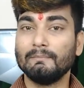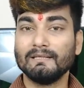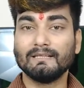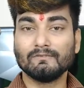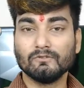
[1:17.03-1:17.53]
अभी
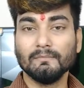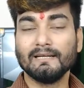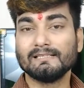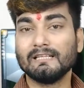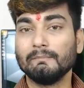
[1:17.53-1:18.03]
तक जो
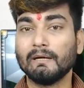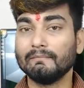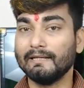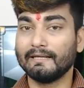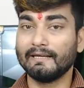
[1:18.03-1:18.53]
मेरे चैनल पर आप
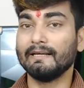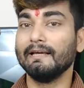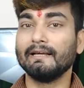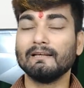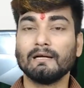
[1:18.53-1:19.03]
देखेंगे
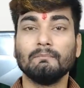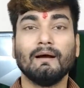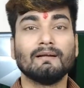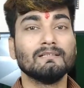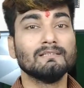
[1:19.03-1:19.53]
एक लाख
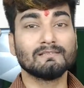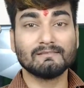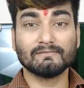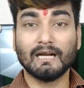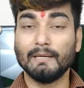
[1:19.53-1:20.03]
बारह हज़ार
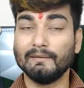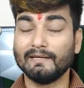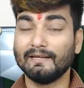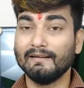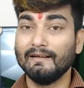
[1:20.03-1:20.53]
सब्सक्राइबर
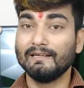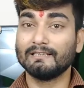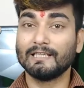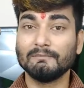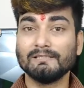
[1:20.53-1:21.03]
हैं
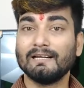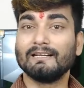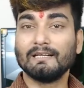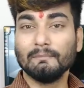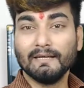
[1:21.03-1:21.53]
तब
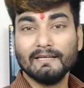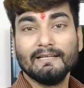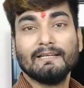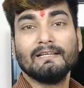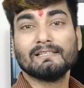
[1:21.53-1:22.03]
जाकर के मैंने
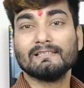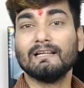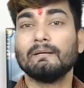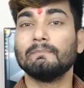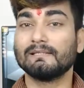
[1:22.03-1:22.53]
ये डी एस एल
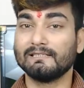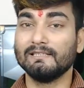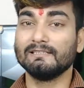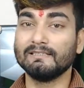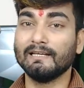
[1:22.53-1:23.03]
आर
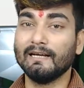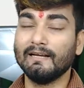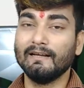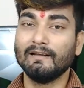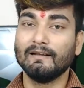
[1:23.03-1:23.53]
परचेज़ किया
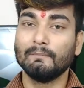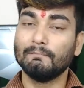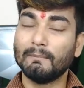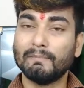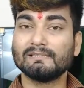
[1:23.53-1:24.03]
है
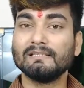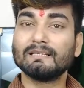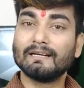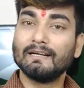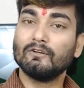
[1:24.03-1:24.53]
मैं परचेज
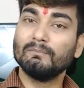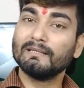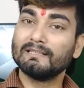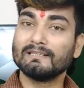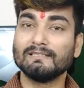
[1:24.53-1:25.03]
करने को
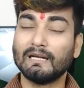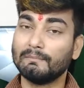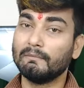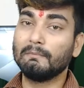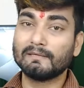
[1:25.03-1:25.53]
मैं दस हज़ार
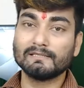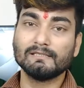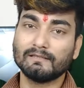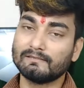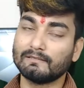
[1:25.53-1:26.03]
पे भी
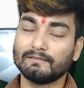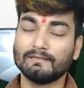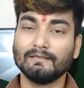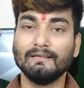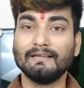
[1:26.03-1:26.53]
परचेज कर
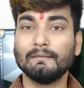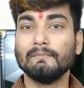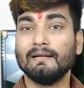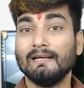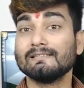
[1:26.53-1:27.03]
सकता था लेकिन
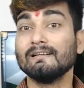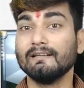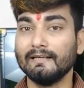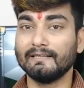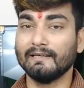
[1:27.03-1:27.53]
मैंने ऐसा
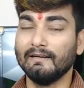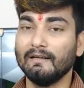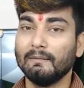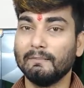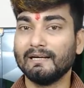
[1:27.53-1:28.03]
नहीं किया
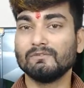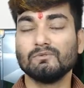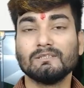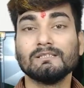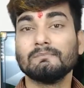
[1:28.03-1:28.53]
मैंने
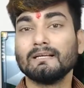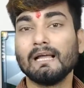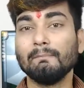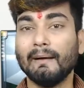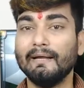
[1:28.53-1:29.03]
सोचा जब तक
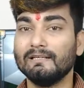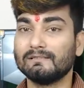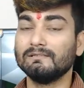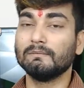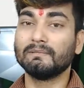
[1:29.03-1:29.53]
एक माइल
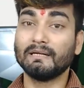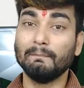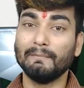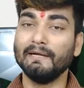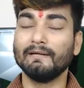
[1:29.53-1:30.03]
स्टोन जब तक
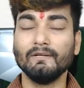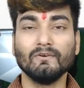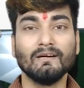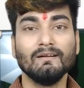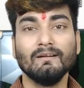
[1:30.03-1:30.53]
कंप्लीट नहीं
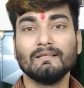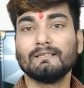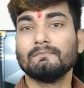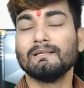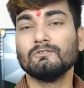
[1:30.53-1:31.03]
होगा
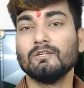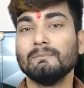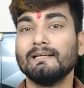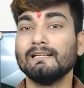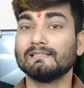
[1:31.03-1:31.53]
तब तक जो है
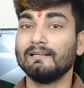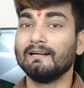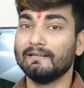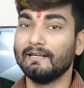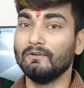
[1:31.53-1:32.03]
मैं डी
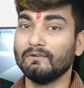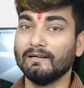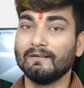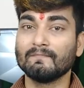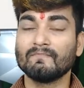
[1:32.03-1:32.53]
नहीं
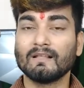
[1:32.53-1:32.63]
लूँगा